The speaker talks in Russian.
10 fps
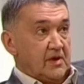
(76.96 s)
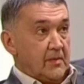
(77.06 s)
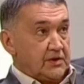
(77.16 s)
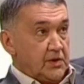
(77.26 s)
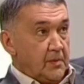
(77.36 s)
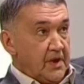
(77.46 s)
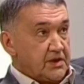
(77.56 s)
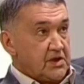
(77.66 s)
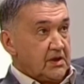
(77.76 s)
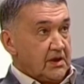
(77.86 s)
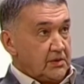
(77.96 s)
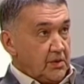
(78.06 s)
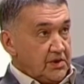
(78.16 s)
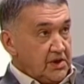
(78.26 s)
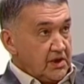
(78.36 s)
собачьи упряжки, на
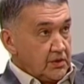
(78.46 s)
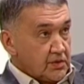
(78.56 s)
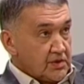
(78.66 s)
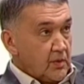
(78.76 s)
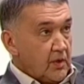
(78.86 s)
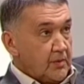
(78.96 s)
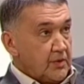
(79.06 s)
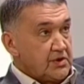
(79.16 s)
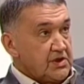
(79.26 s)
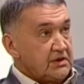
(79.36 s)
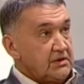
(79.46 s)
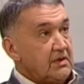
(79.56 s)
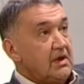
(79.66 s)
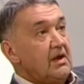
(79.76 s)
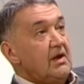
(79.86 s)
которых дети тоже могут
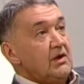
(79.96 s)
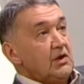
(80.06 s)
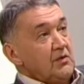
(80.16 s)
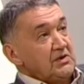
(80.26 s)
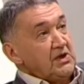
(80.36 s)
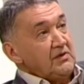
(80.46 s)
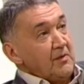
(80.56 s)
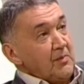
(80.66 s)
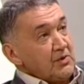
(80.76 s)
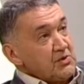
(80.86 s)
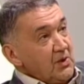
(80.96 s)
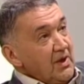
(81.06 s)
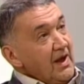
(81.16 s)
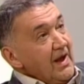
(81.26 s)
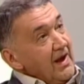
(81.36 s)
путешествовать, то возник вопрос,
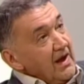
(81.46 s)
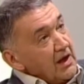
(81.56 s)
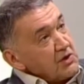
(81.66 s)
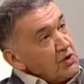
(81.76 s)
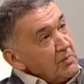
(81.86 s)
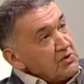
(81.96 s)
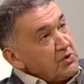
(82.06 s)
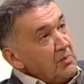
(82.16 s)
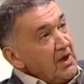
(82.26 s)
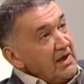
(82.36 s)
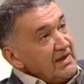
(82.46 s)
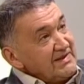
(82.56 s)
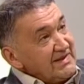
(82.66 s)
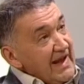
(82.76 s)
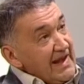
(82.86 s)
что хорошо бы, чтобы
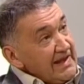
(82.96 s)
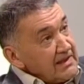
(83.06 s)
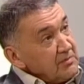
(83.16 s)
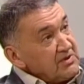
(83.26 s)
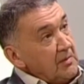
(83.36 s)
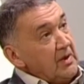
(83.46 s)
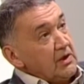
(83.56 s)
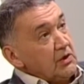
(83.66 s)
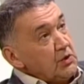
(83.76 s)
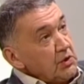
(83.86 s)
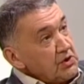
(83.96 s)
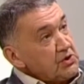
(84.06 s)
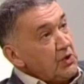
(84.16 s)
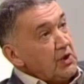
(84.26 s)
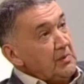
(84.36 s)
летом собаки тоже
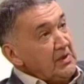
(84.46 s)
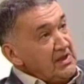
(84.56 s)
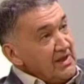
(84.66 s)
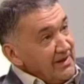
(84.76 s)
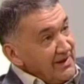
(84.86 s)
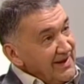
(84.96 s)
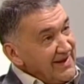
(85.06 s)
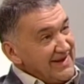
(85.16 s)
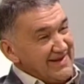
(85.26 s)
что-нибудь делали.